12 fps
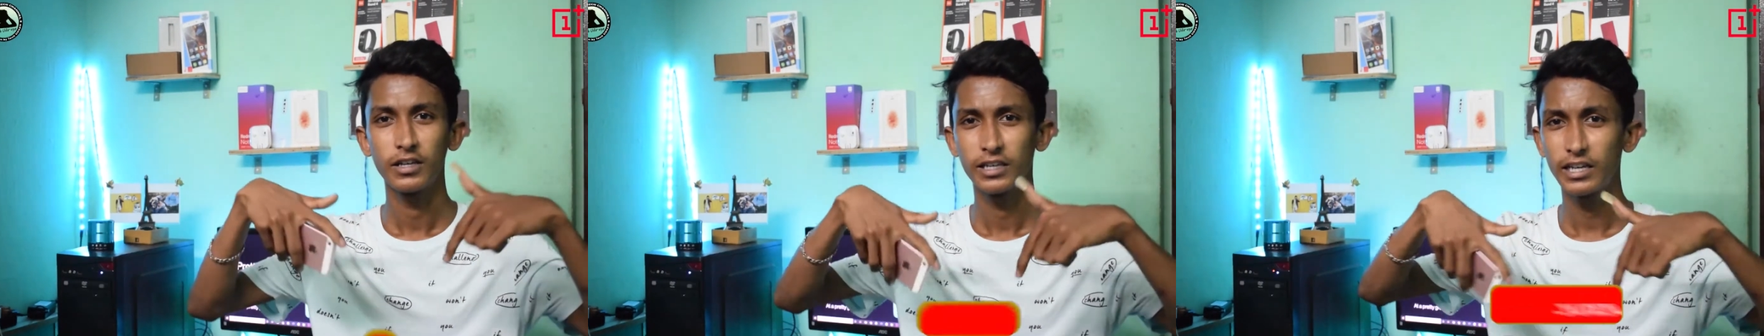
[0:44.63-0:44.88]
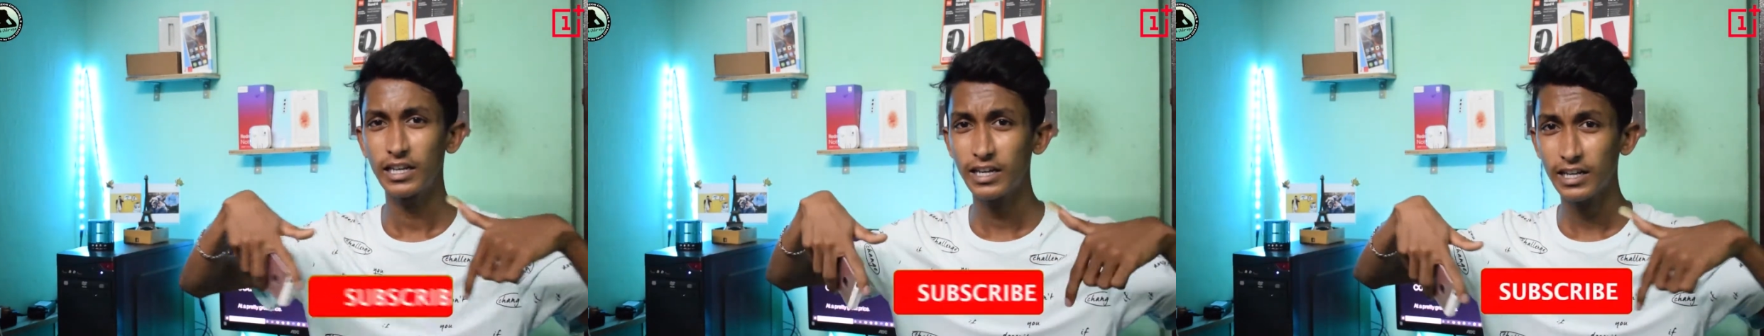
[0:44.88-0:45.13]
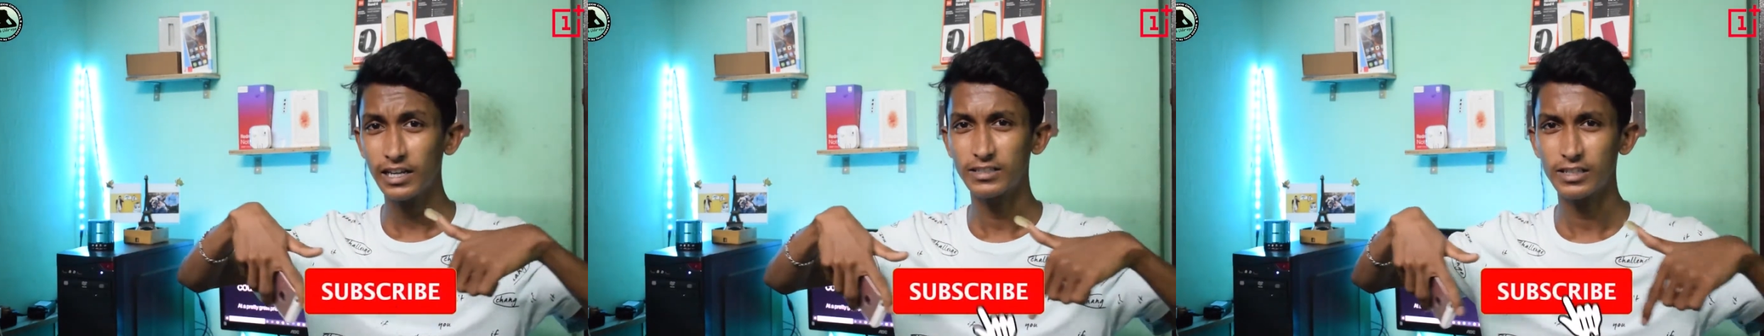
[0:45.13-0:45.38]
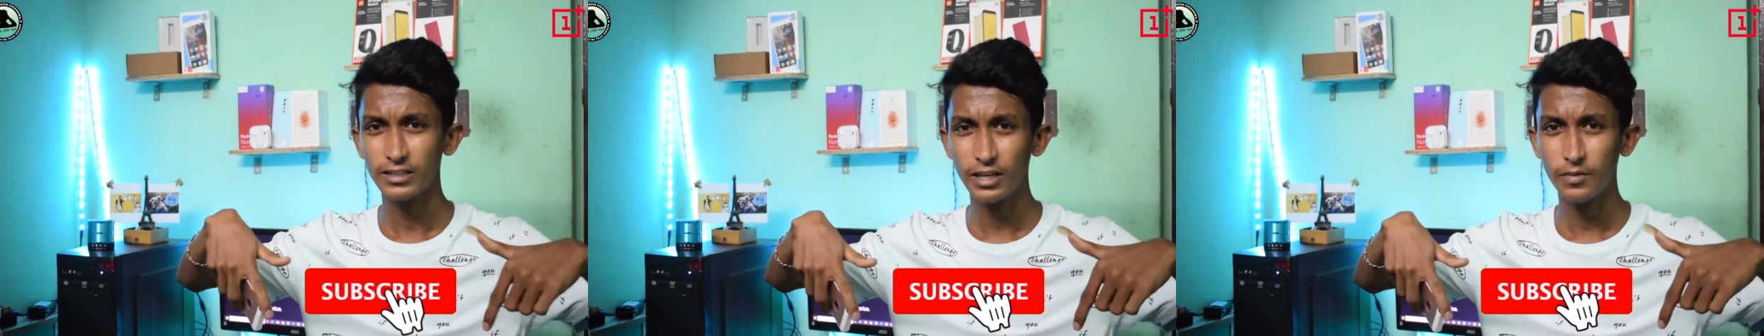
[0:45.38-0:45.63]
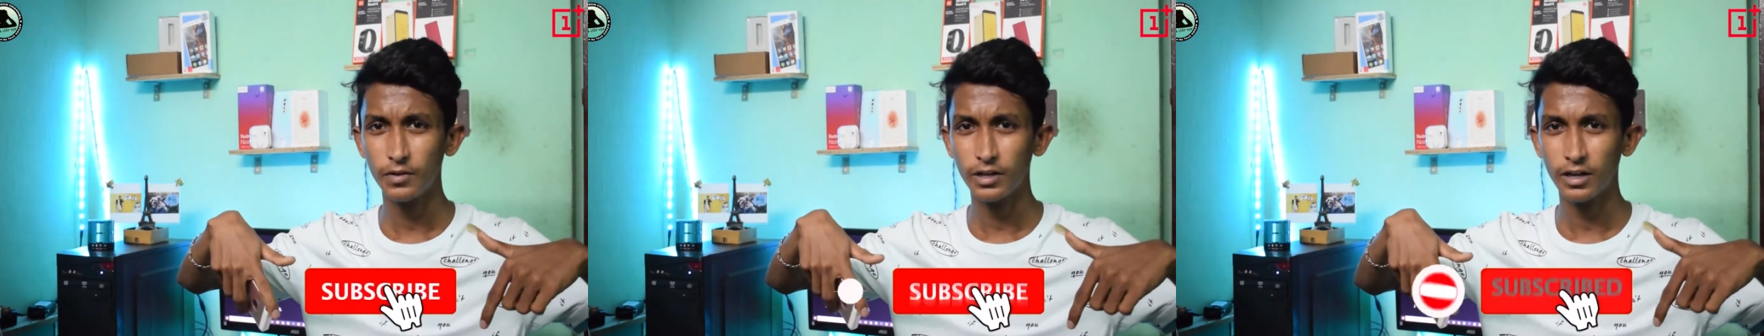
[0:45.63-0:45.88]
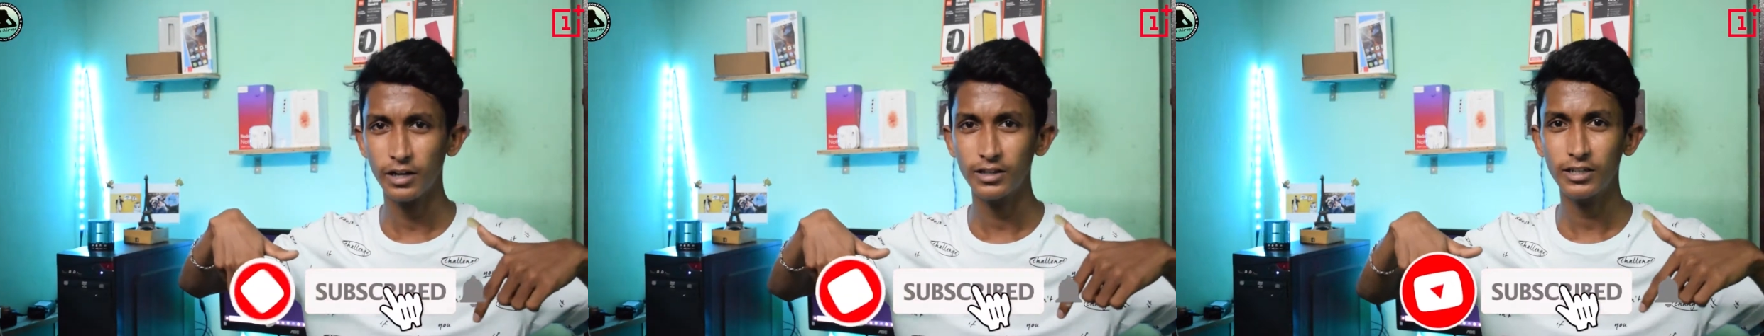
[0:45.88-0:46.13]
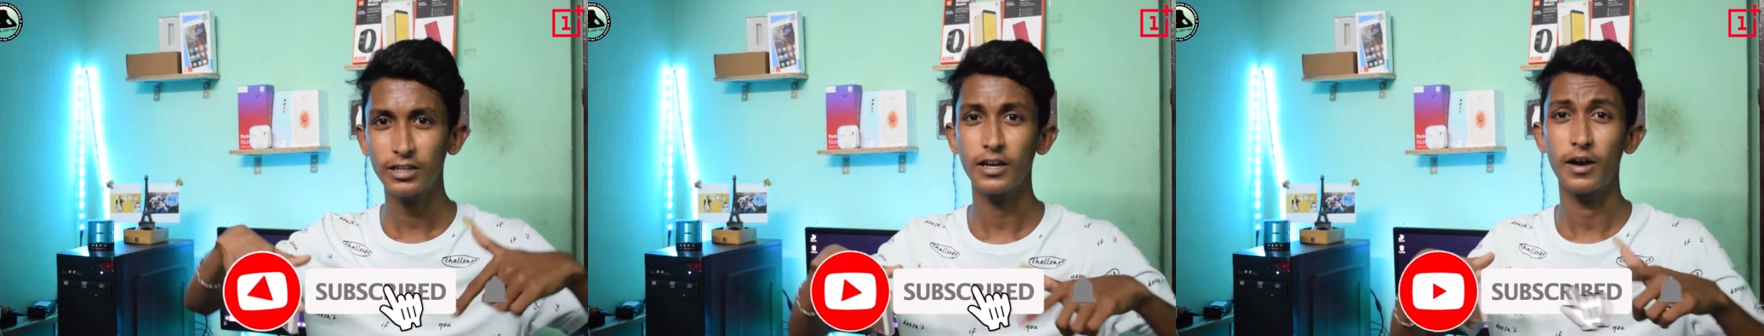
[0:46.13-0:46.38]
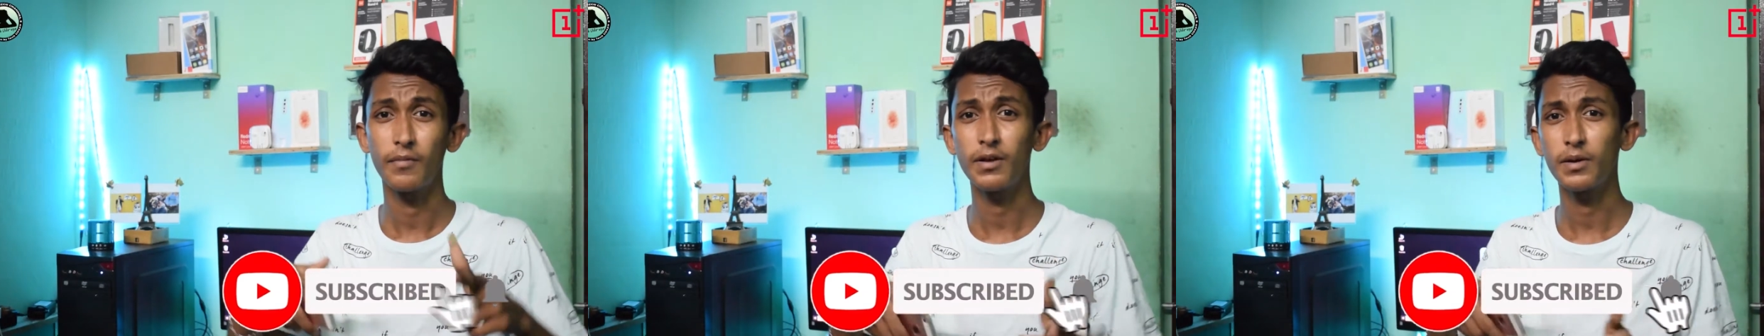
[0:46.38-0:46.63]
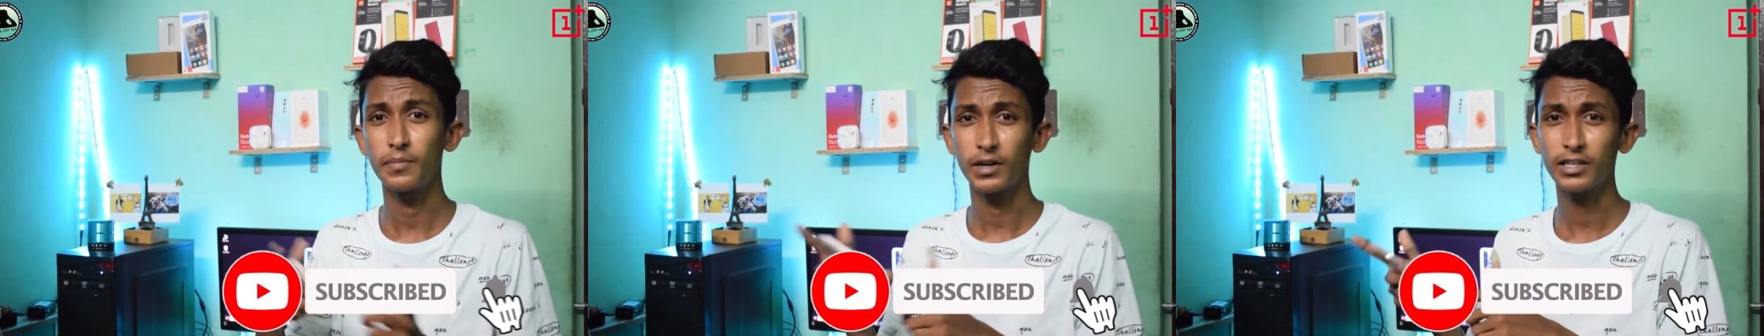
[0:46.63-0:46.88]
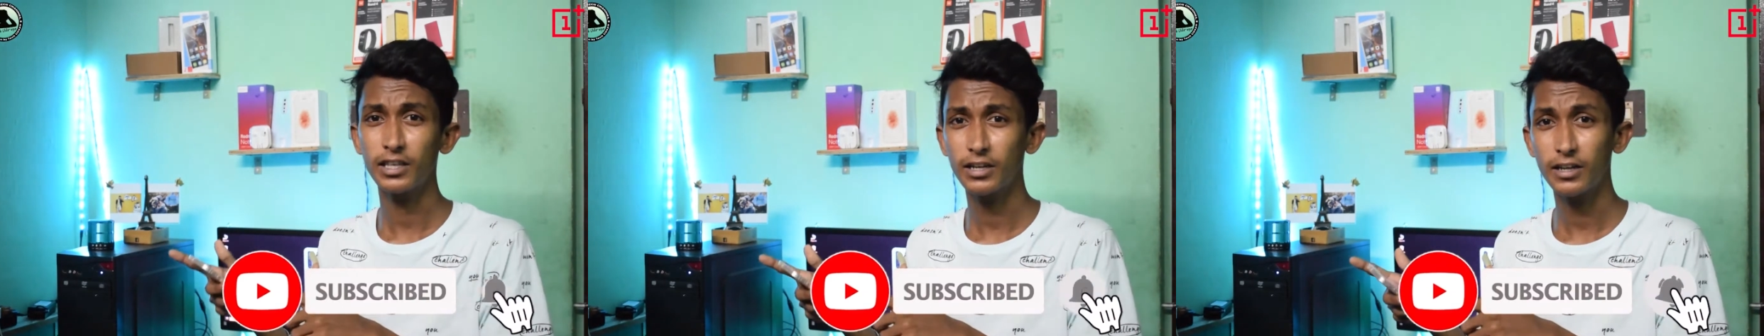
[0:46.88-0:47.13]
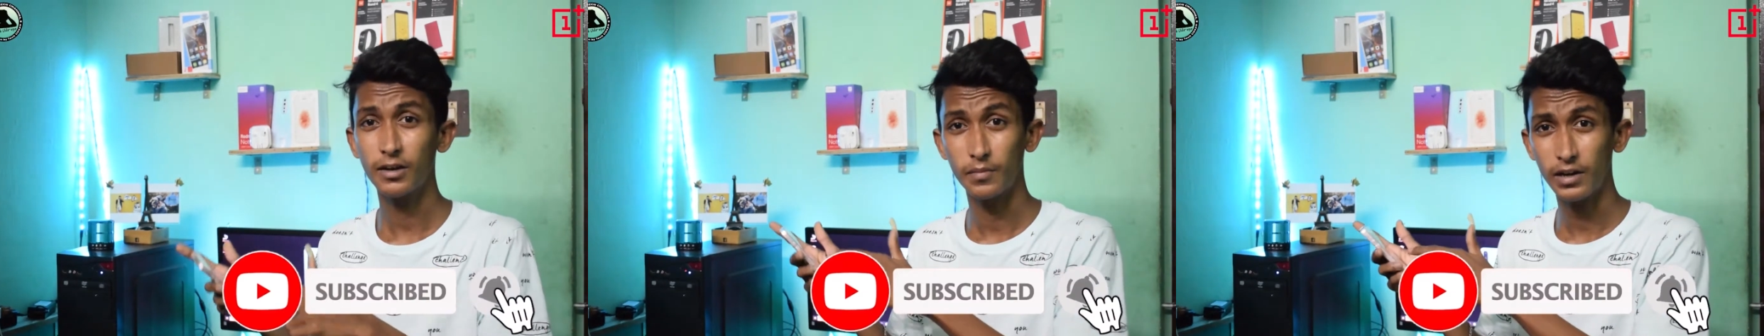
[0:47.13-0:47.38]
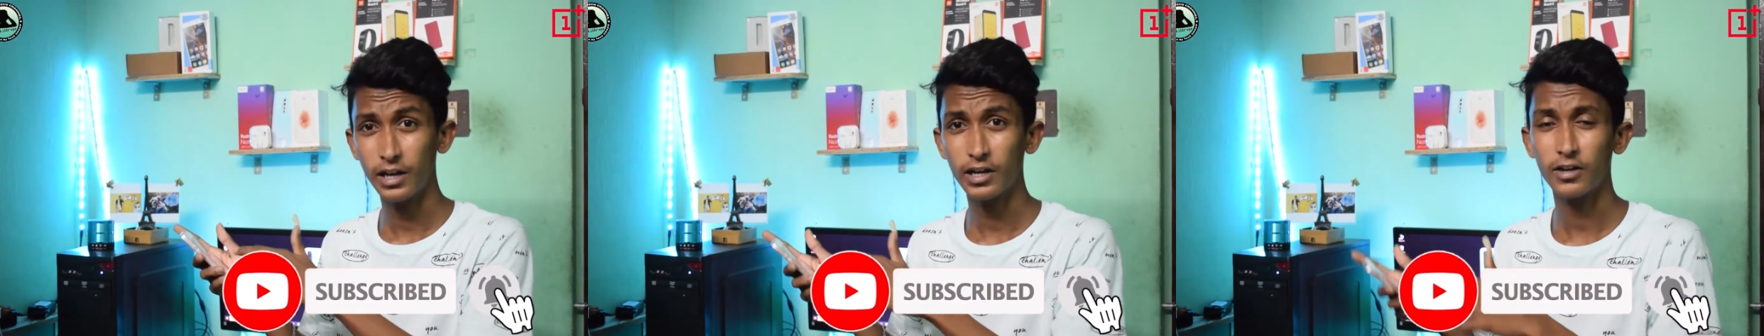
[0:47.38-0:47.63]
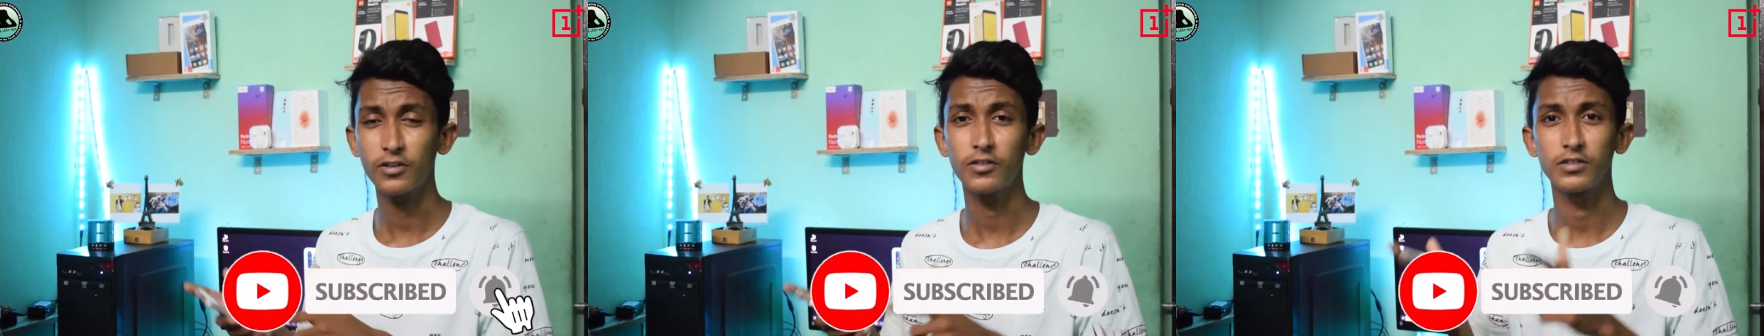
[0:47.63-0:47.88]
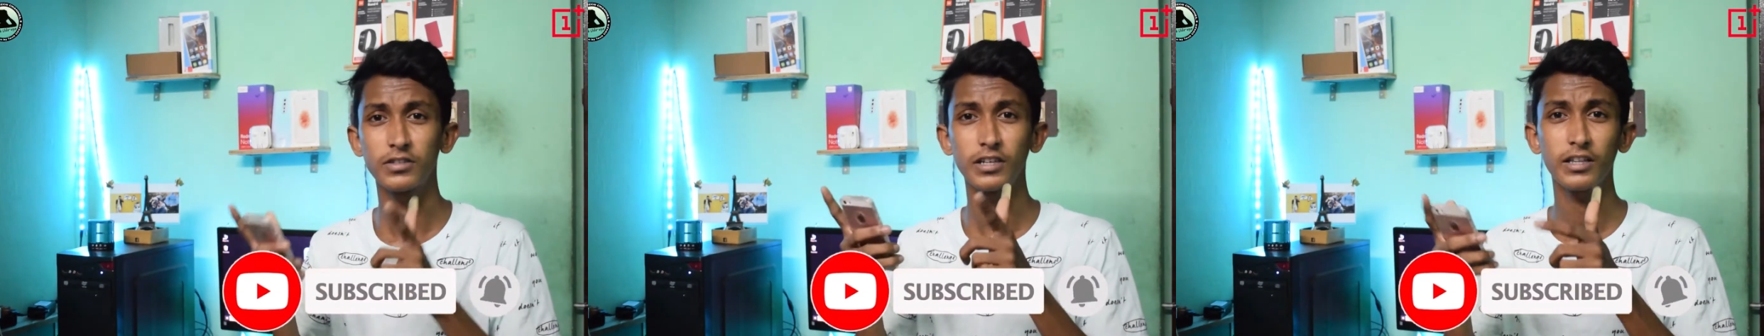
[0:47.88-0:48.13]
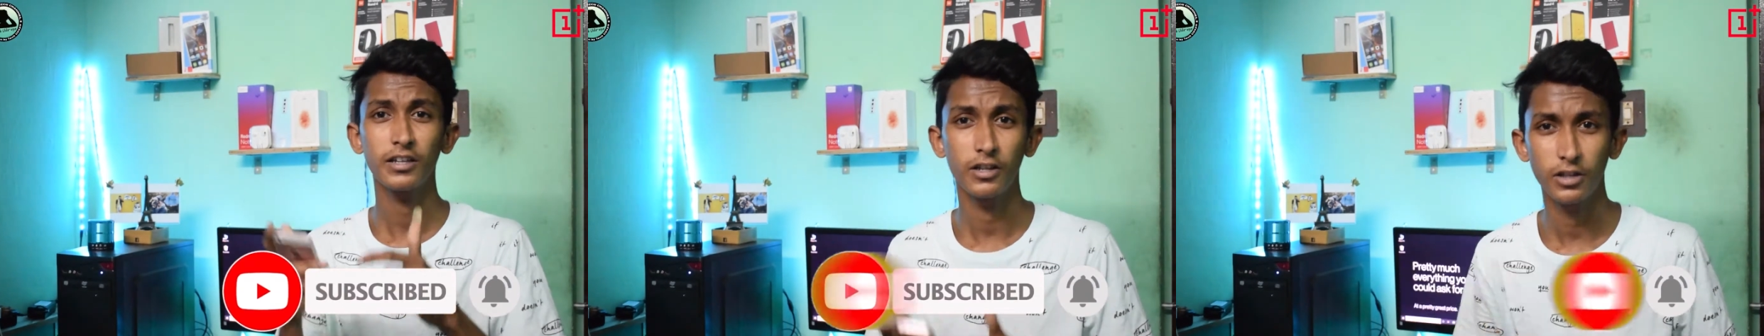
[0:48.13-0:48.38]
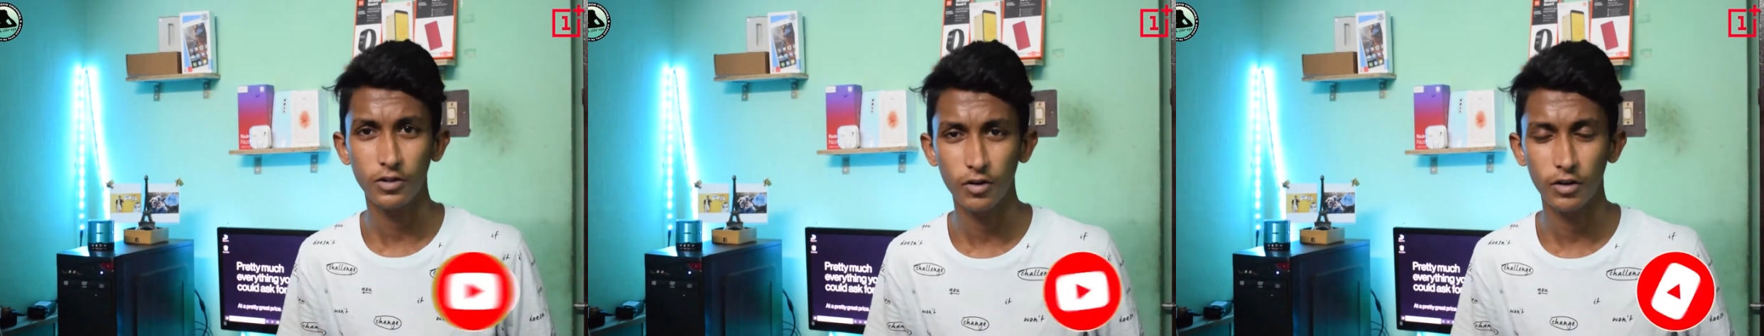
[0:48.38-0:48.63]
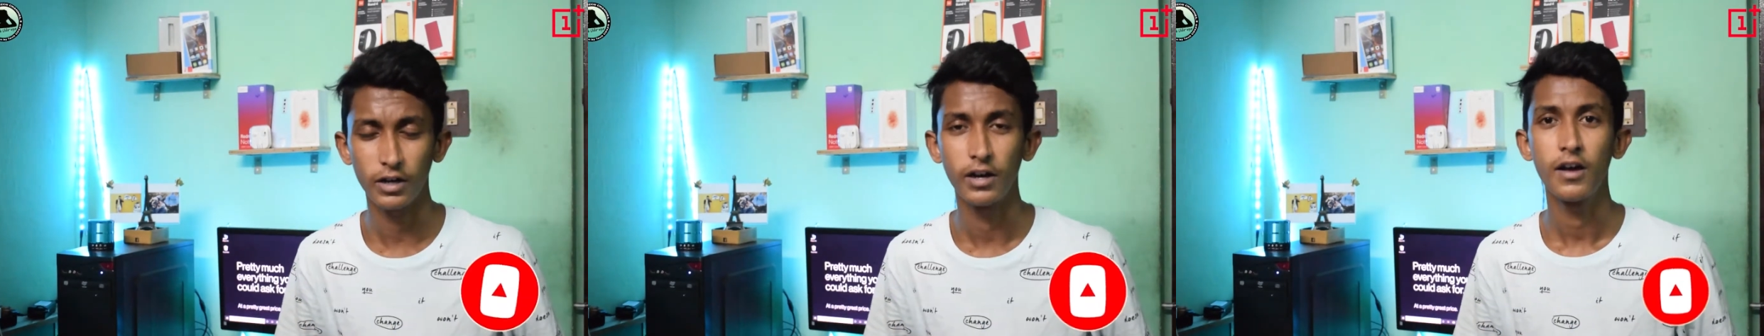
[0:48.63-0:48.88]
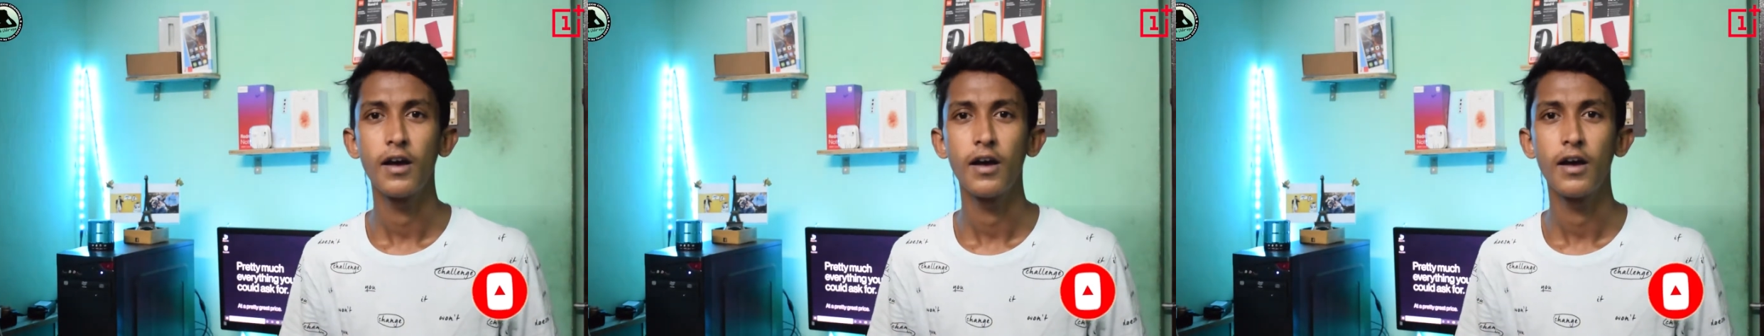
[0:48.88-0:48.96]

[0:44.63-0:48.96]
கீழே இருக்கிற சப்ஸ்கிரைப் பட்டனை அழுத்திக்கிட்டு அப்படியே பக்கத்தில் இருக்கிற பில்லைக்கனையும் சேர்த்து எழுத்திக்கோங்க